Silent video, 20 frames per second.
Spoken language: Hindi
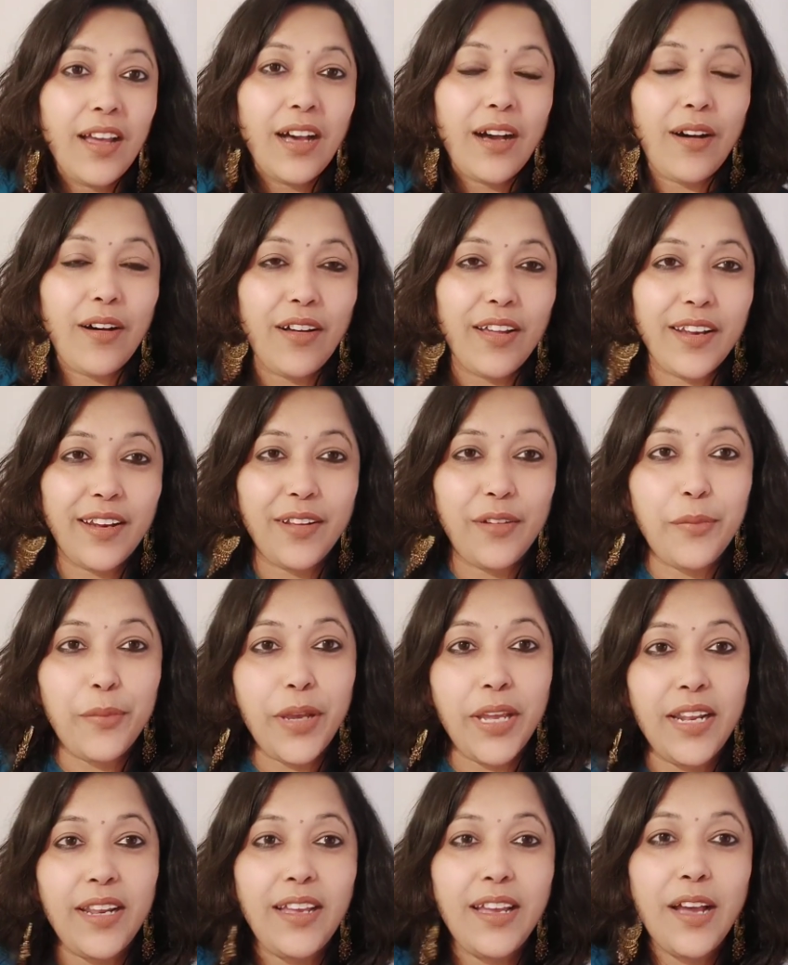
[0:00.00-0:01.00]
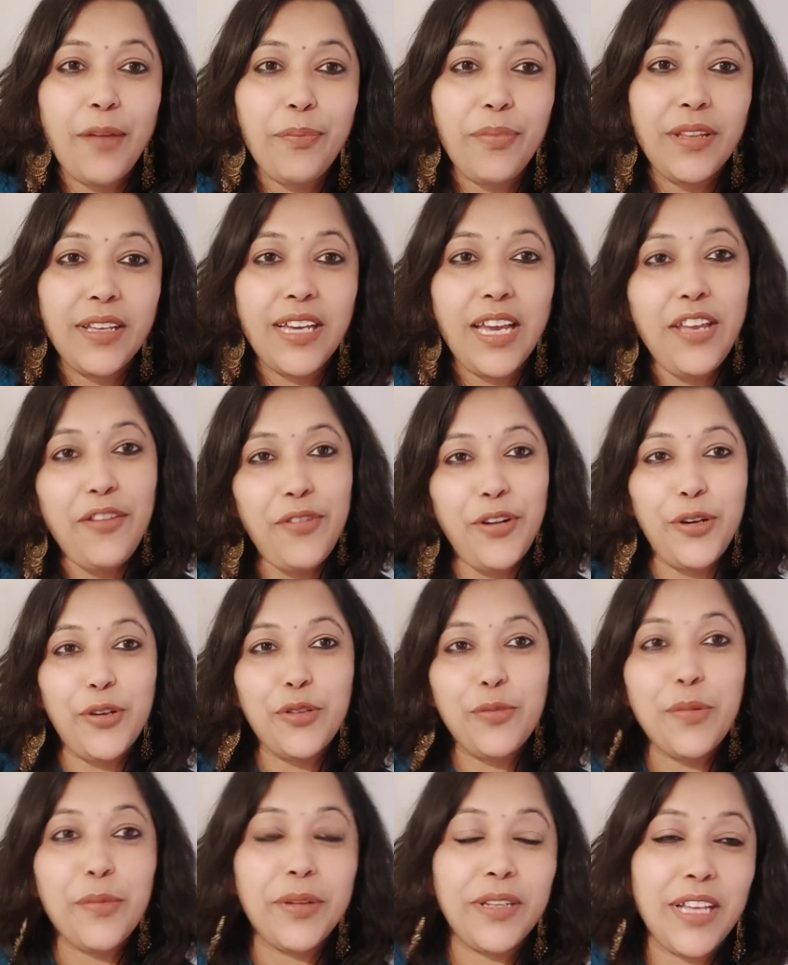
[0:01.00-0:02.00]
और मैं अपनी कई
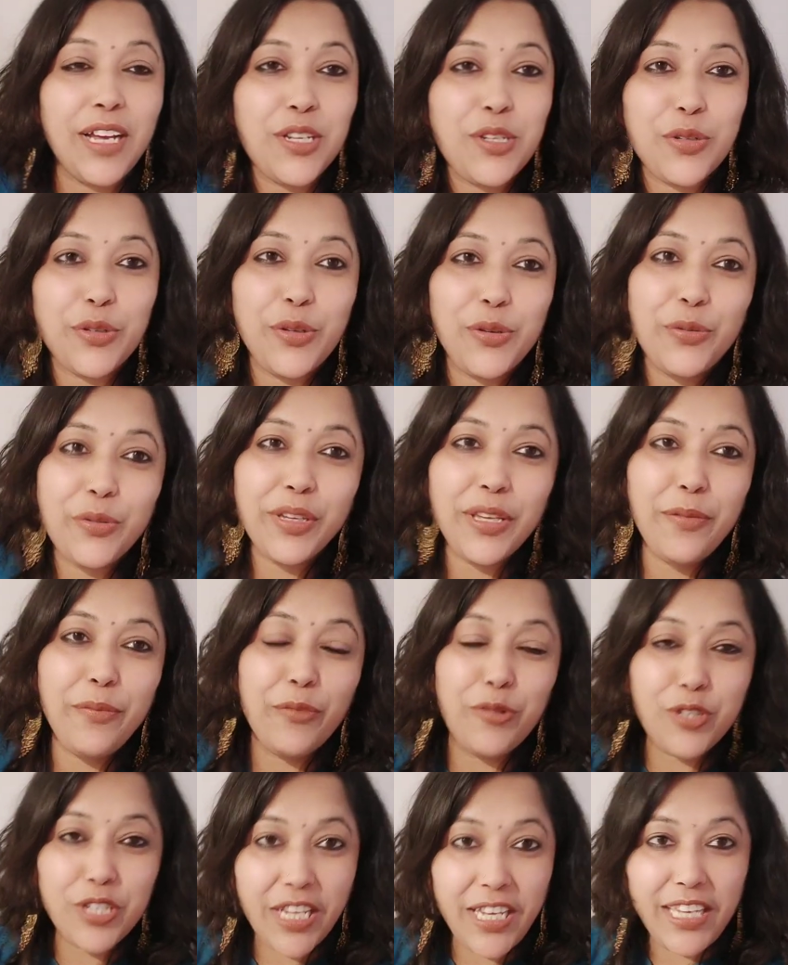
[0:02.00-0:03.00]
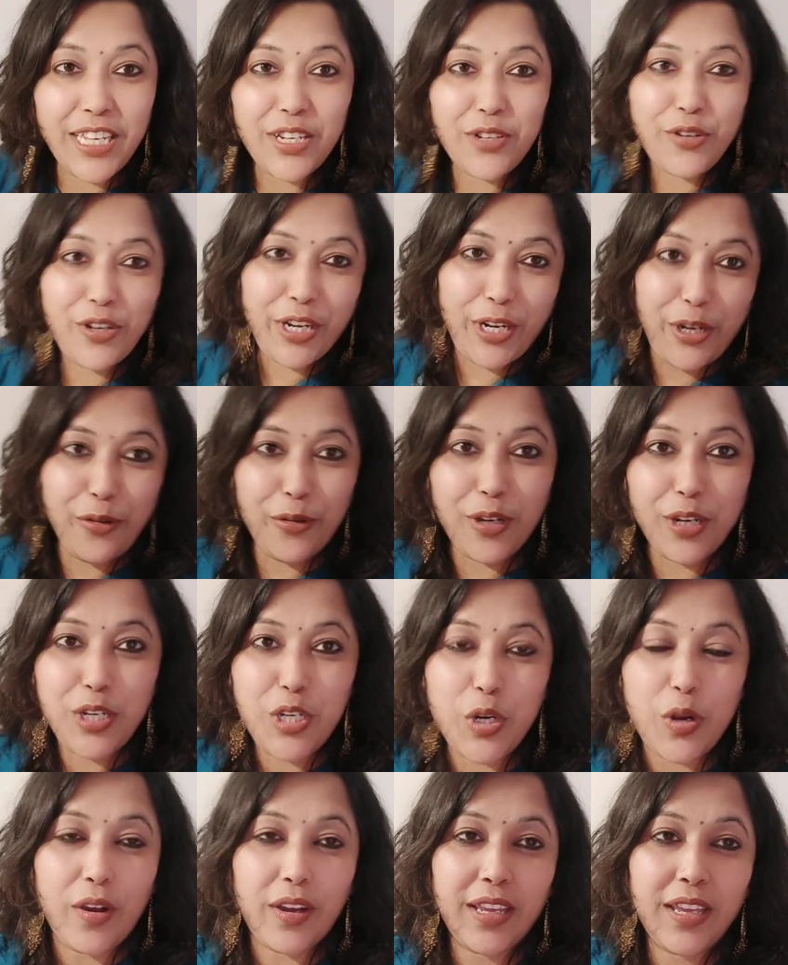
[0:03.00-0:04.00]
वीडियोस में बता चुकी हूँ कि मुझे ये जो रेडियो का
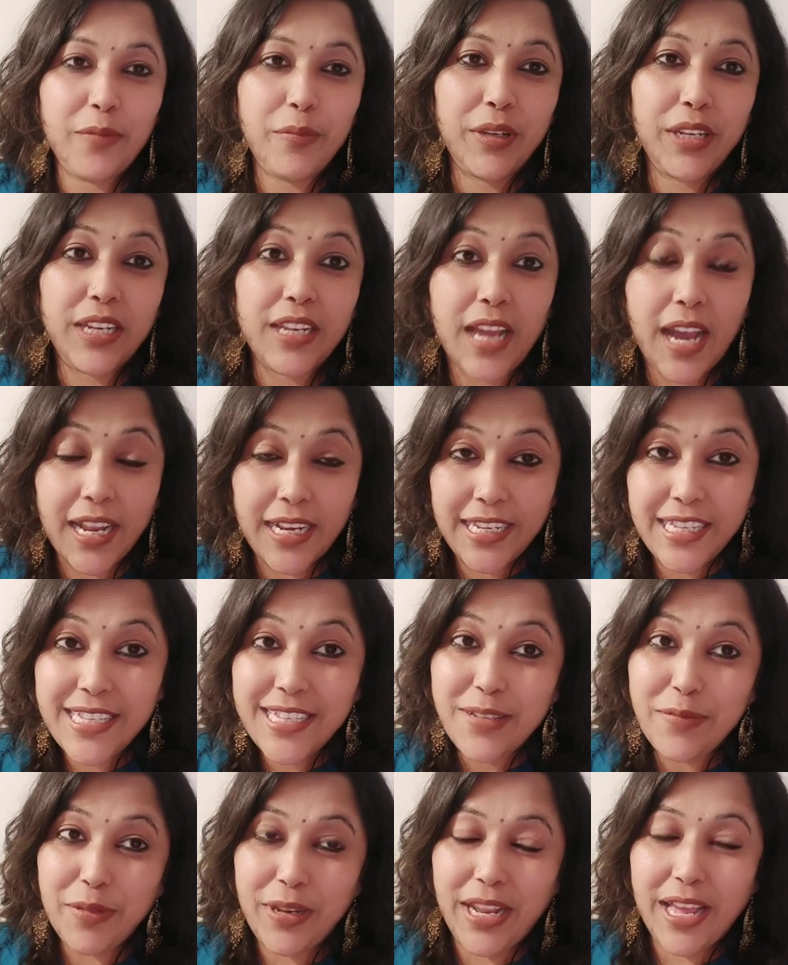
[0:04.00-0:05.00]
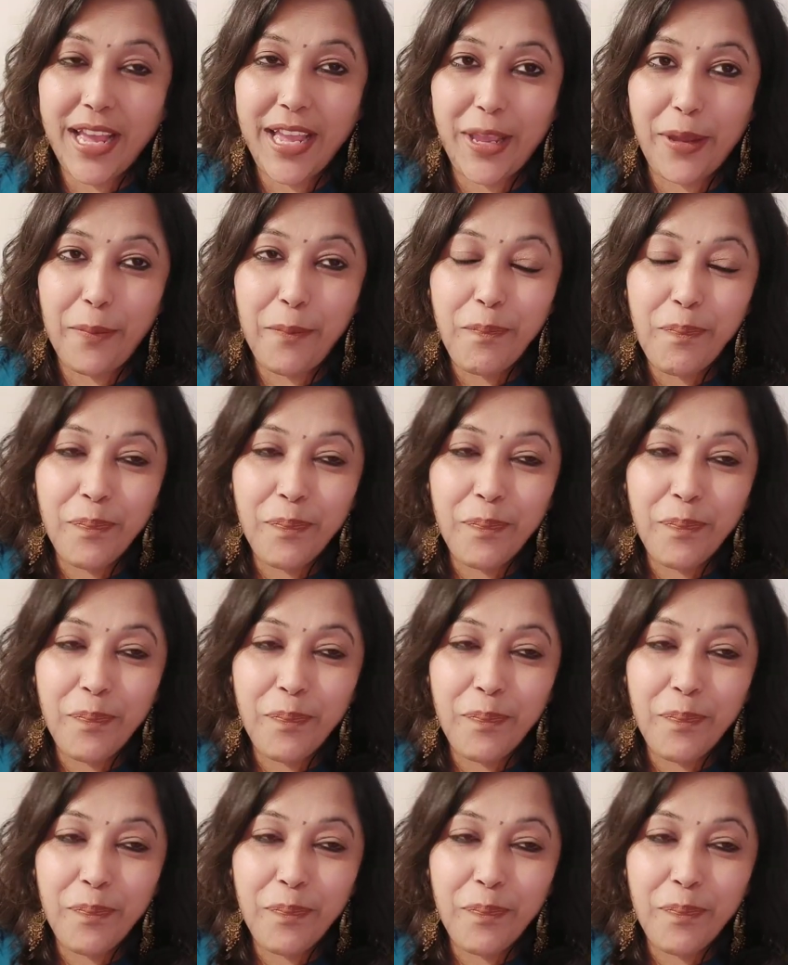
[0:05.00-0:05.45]
शौक़ है मेरी नानी से मिला है